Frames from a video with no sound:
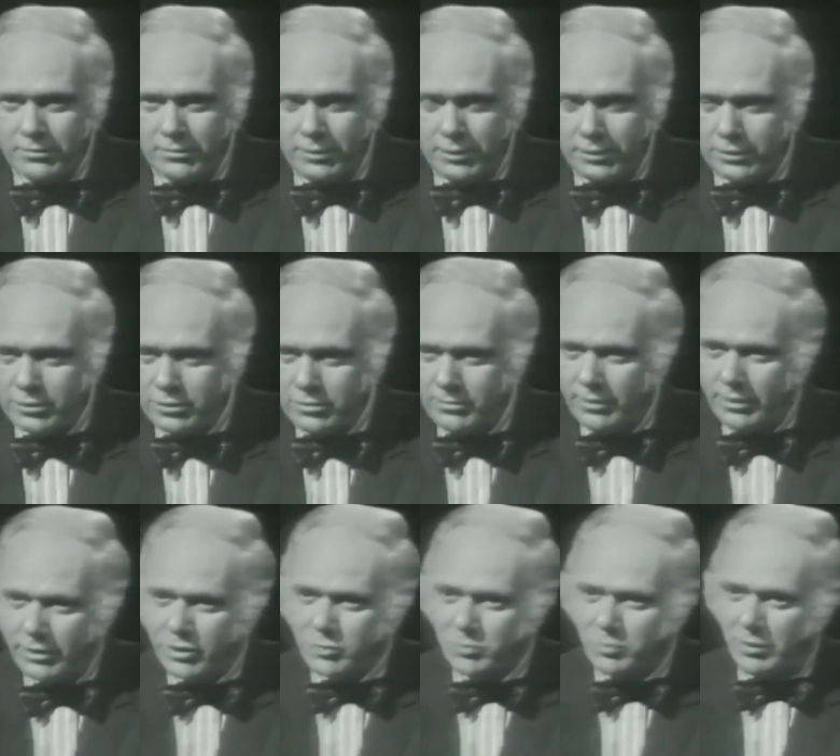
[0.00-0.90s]
que ya hay
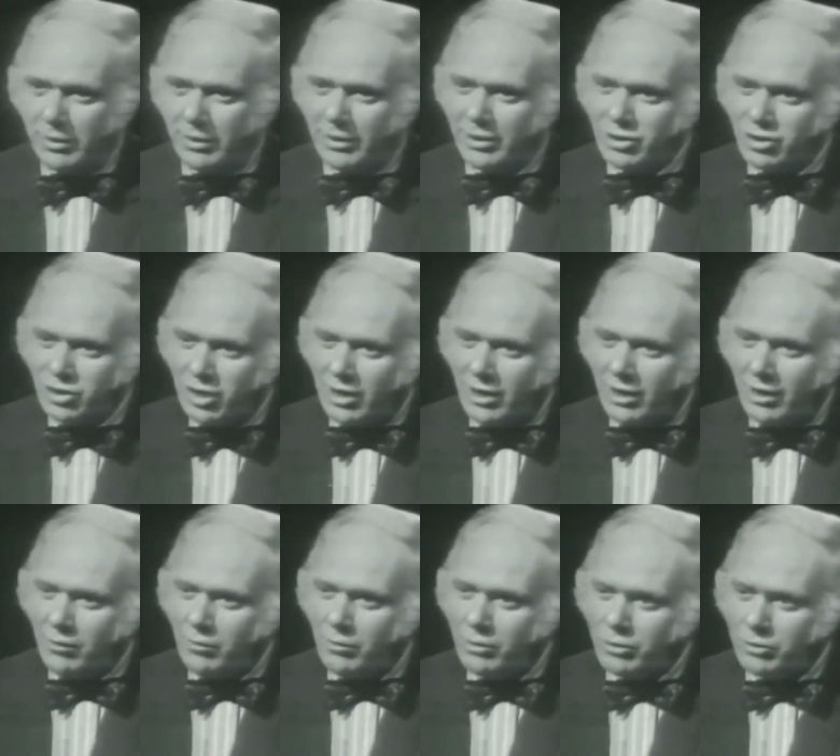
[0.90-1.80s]
test donde la Series
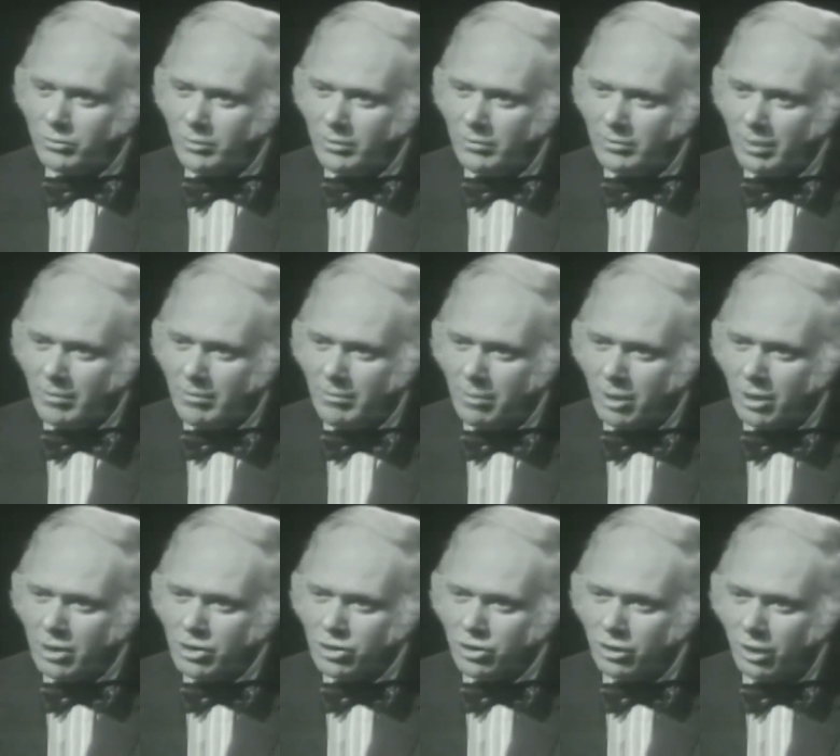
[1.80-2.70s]
X carga más
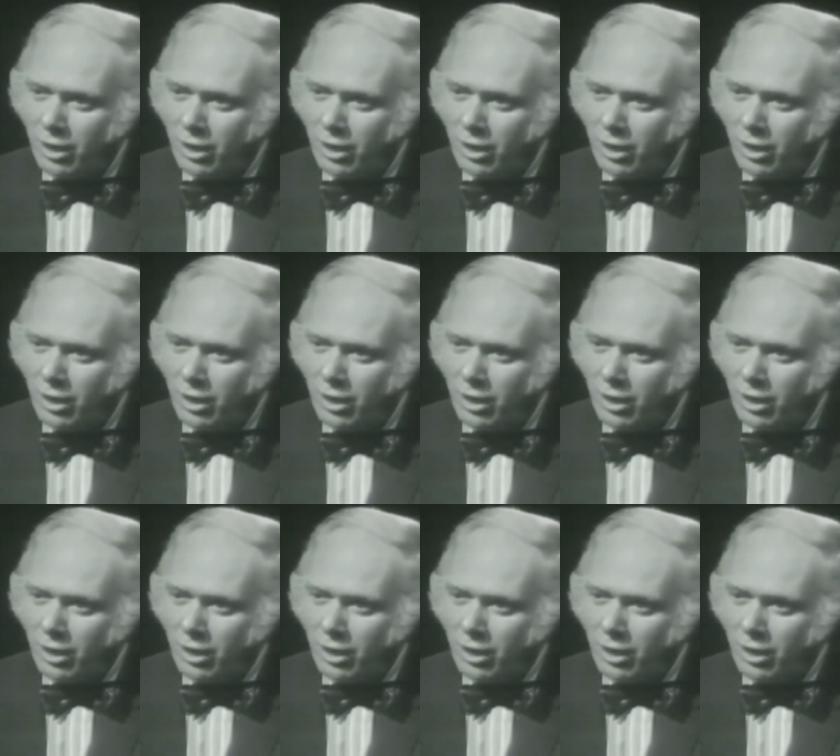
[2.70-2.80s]
rápido que